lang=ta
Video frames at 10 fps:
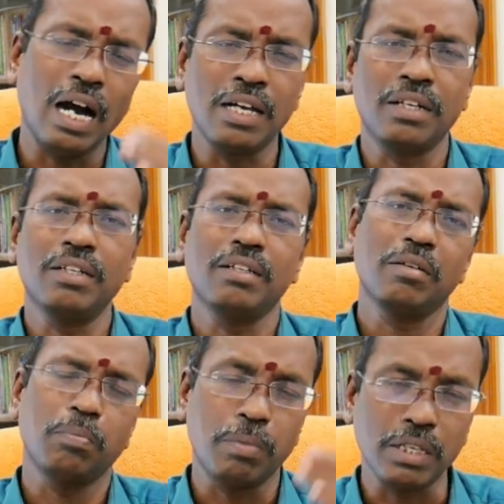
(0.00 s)
ஆறு
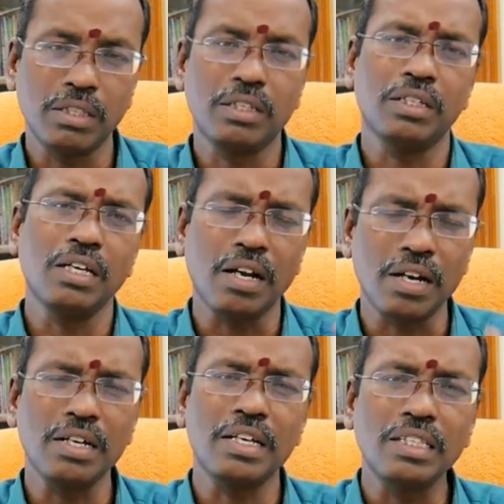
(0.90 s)
பத்து
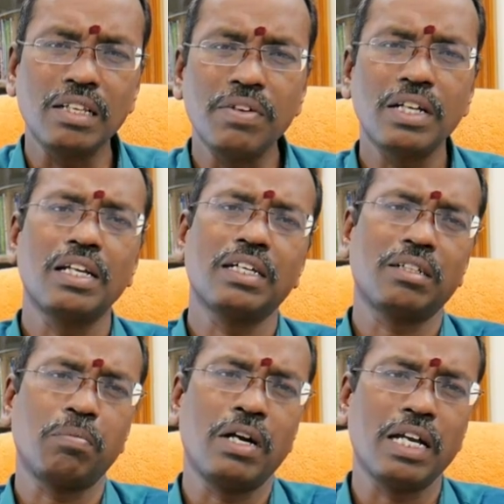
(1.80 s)
ரெண்டு இந்த
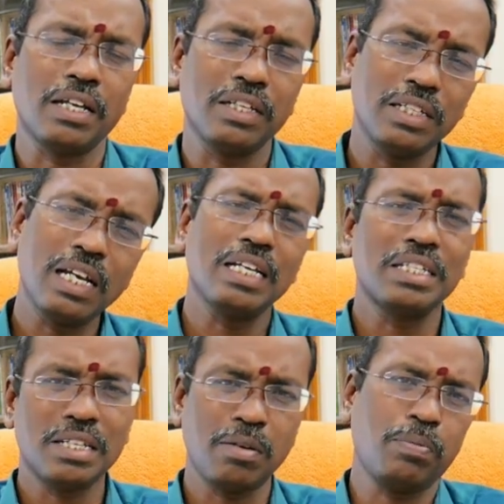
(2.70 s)
வீடுகளுக்கு சப்ளாடாக இருந்துச்சுன்னா அது
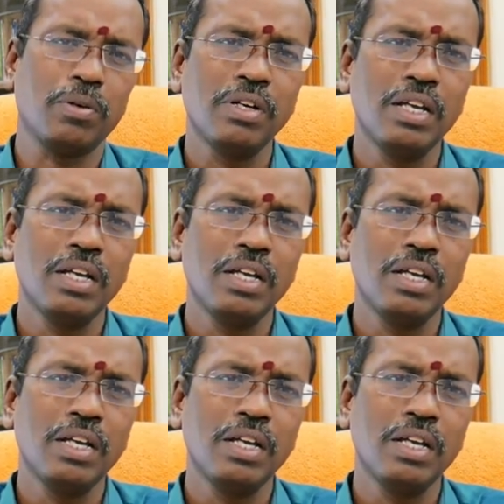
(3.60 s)
சிறப்பு